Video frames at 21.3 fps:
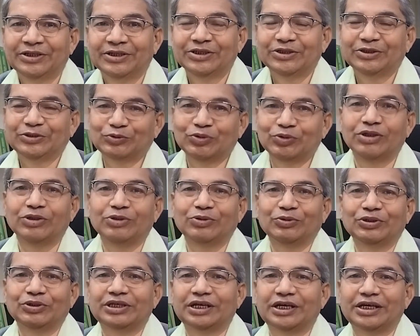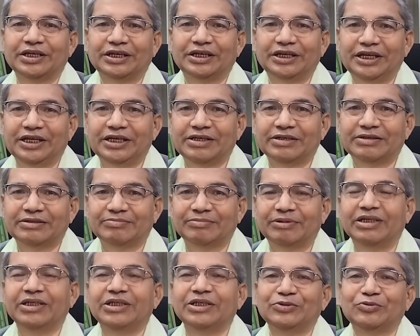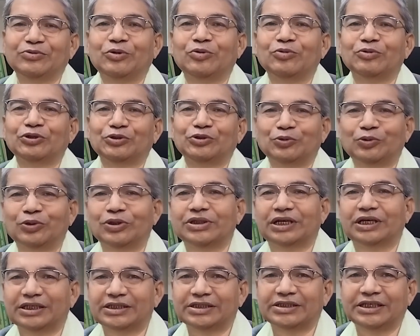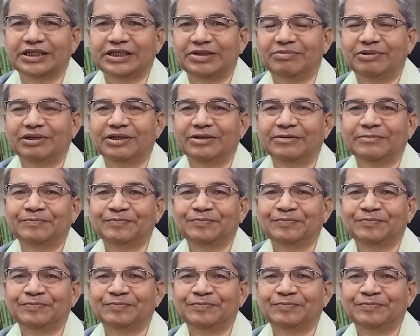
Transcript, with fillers: कि तुरंत 2001 मैं ये कहूँ कि 2000 से ही मैं